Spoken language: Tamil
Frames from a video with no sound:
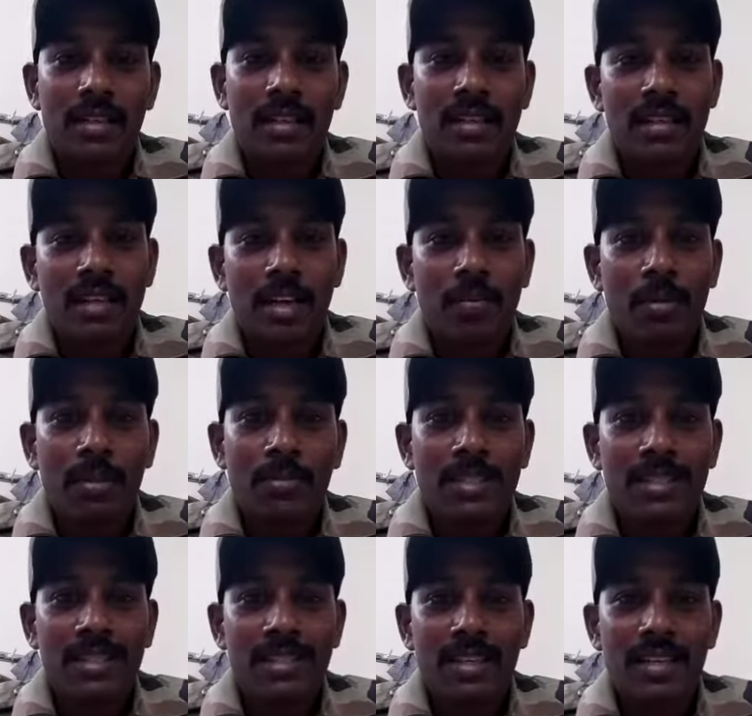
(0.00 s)
இன்றைக்கி நாற்பது
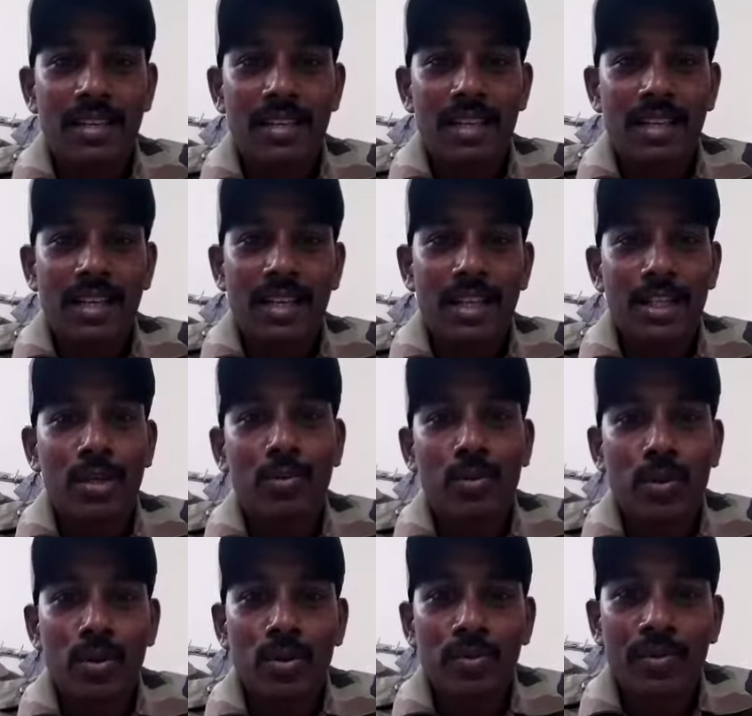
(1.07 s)
பேர் செத்துருக்குறாங்களே எந்த
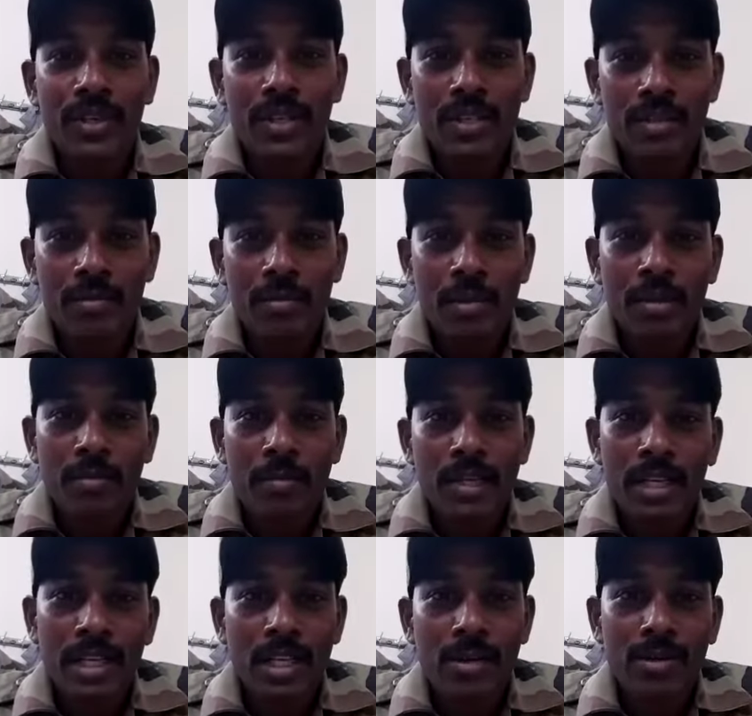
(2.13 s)
ஒரு வீடியோ
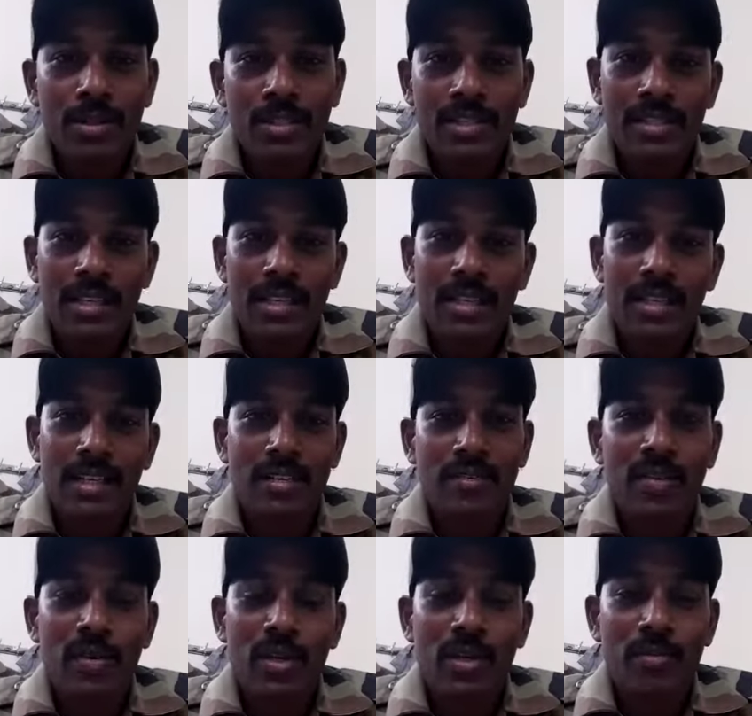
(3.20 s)
மீடியாவது சார் நீங்கள்
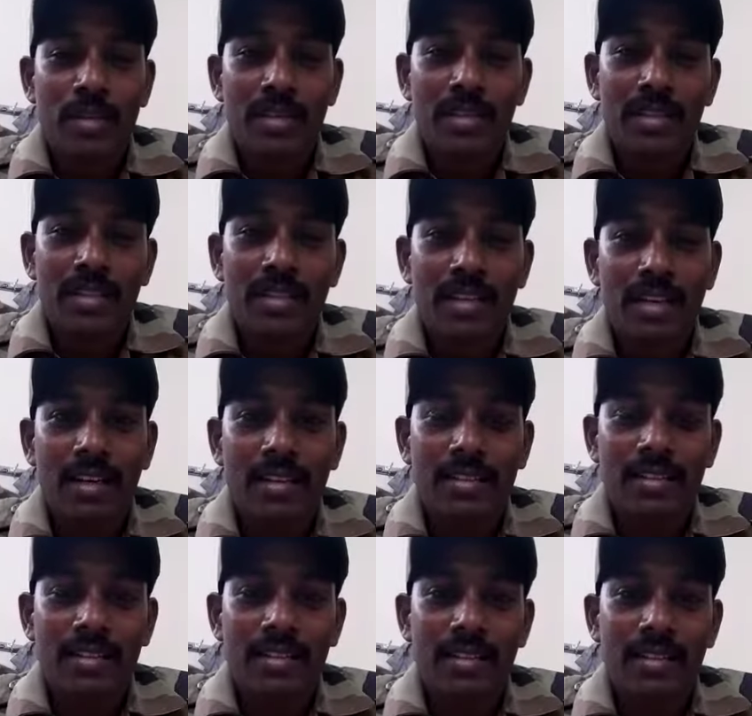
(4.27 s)
விவாதம் மேடம் நடத்துனீங்களா
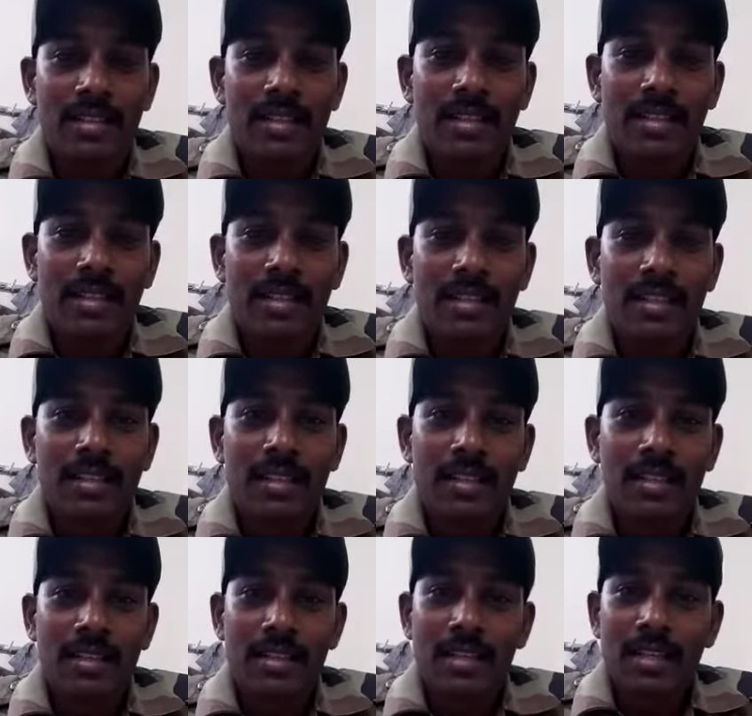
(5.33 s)
சார் இன்றைக்கி த
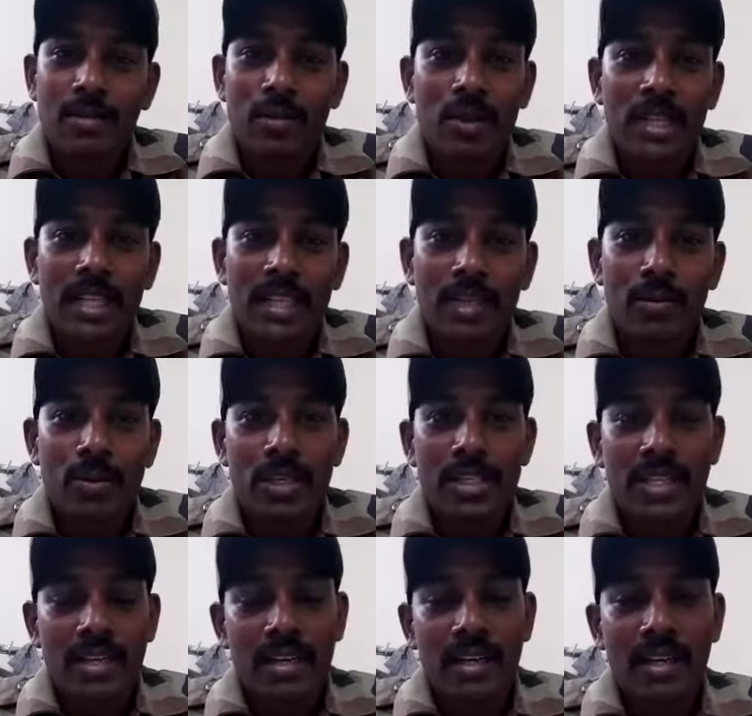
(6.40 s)
எந்த ஒரு
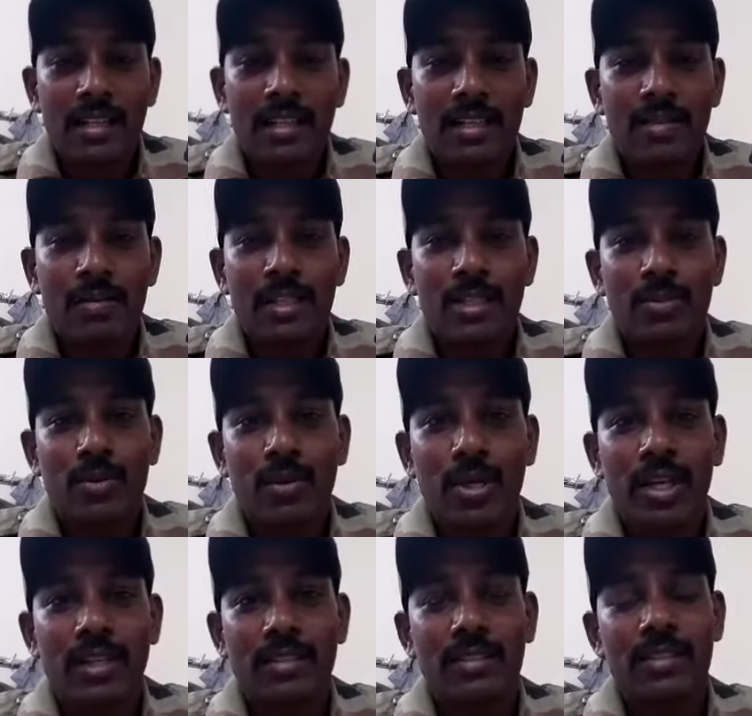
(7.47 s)
சேனலாவது இதை பற்றி
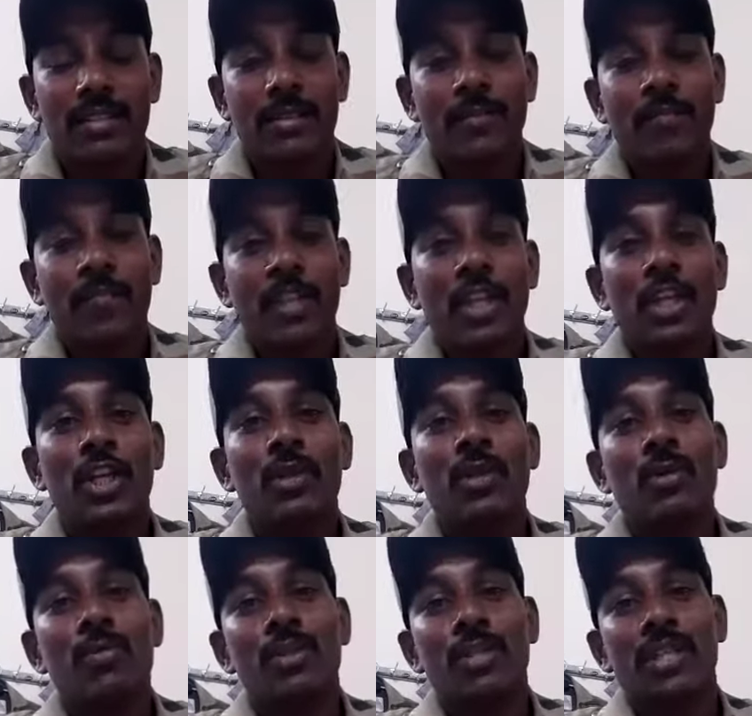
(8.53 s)
சொல்கிறீங்களா சார்
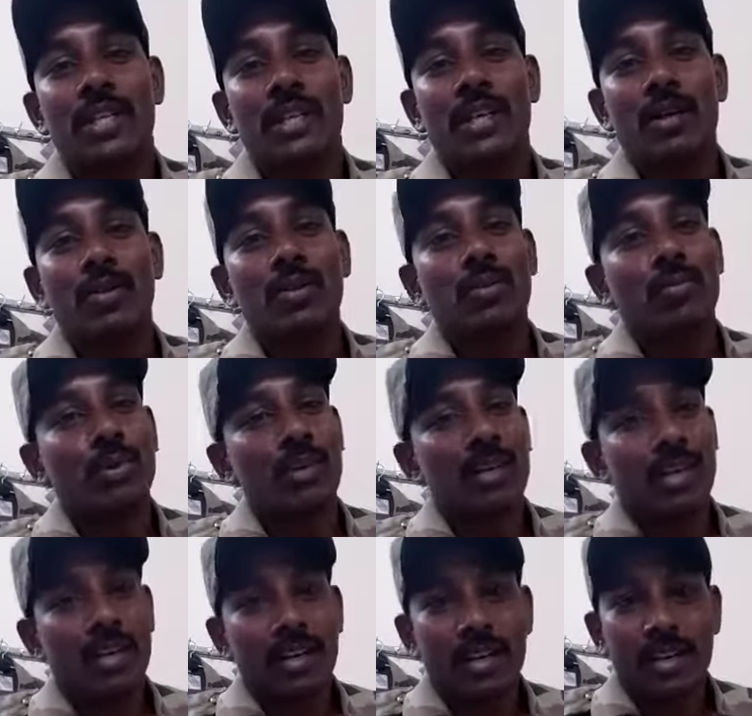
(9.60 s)
யூடியூப் சேனல் அவுத்து போடுற
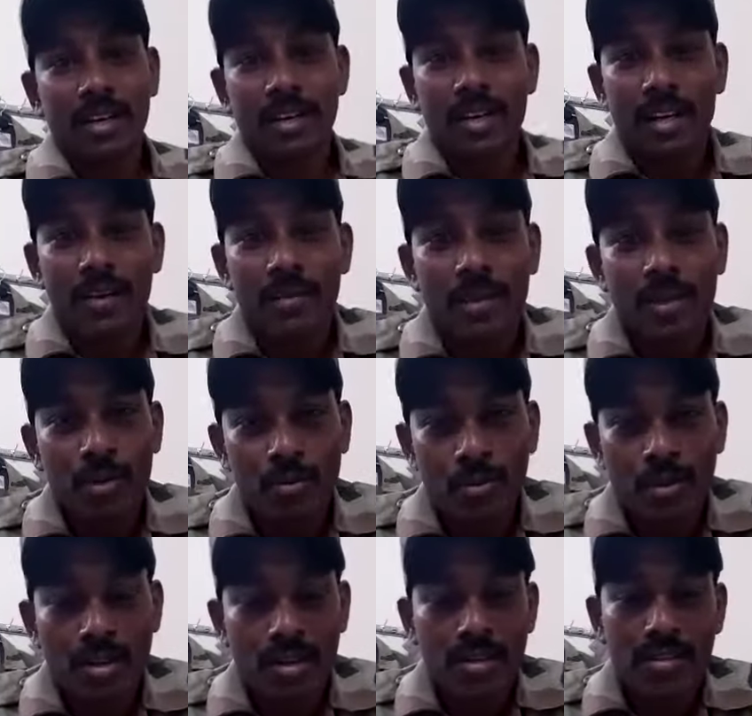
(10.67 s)
ஆறாங்கலாம் வீடியோ
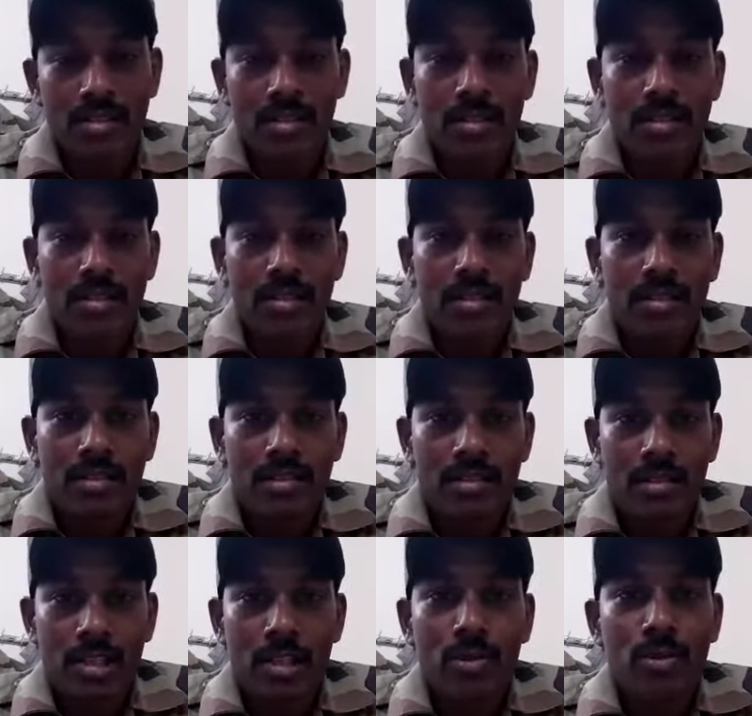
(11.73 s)
போடுறாங்க சார்
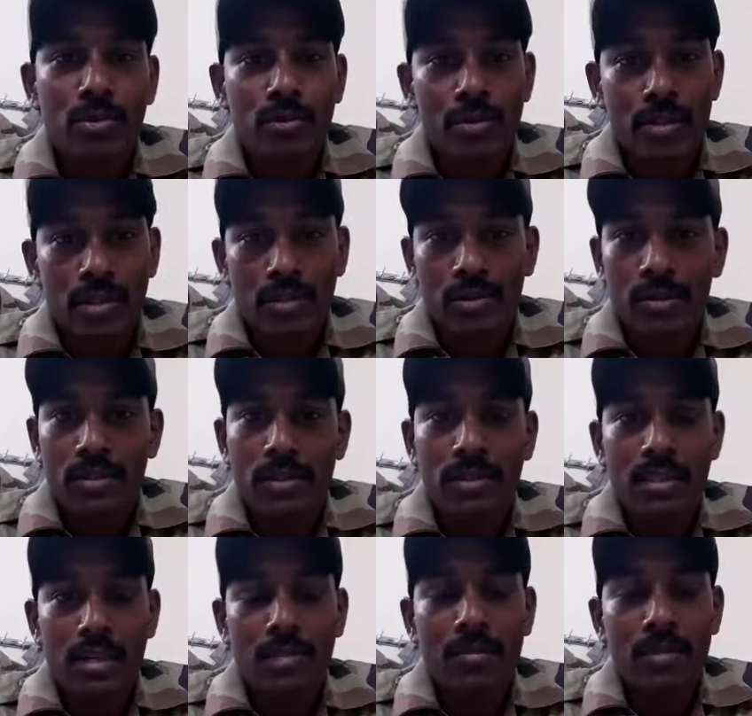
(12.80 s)
சார் யூடியூப் சேனல் ஒருத்தன்
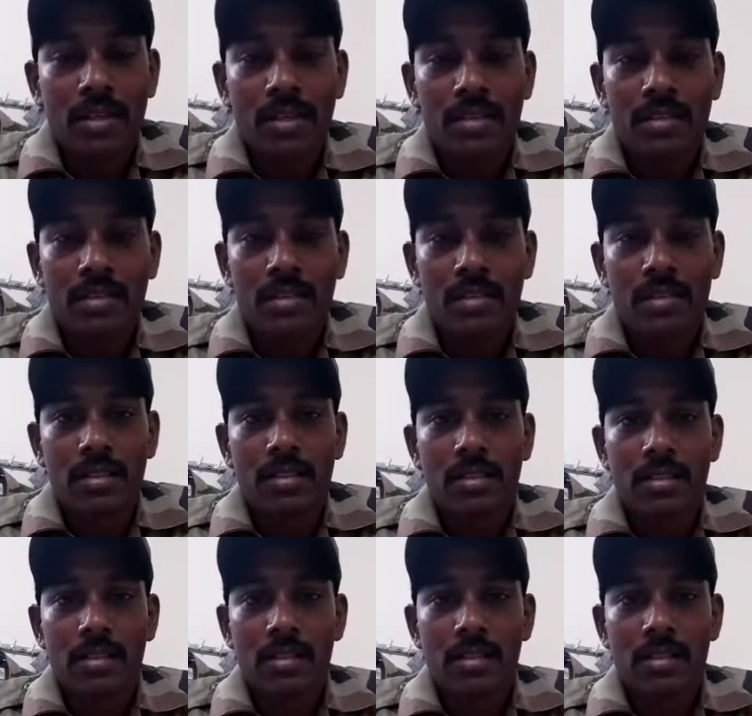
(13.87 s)
தலைப்பு வைக்கணும் சார்